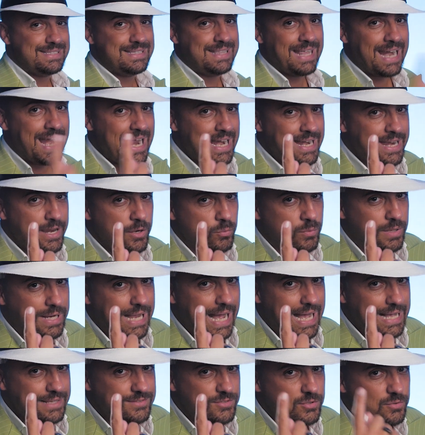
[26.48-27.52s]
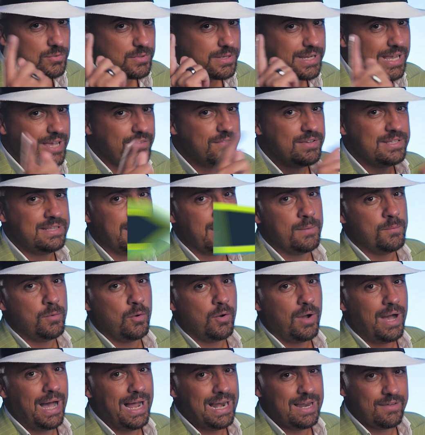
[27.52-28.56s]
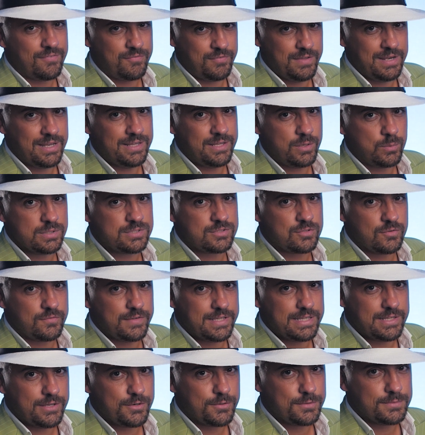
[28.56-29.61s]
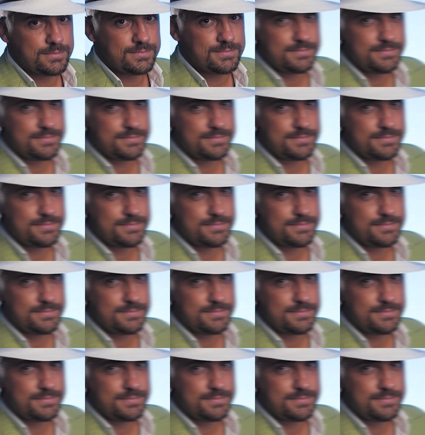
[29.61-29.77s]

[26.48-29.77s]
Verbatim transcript: Tranne in un caso che vedremo alla fine di questo video.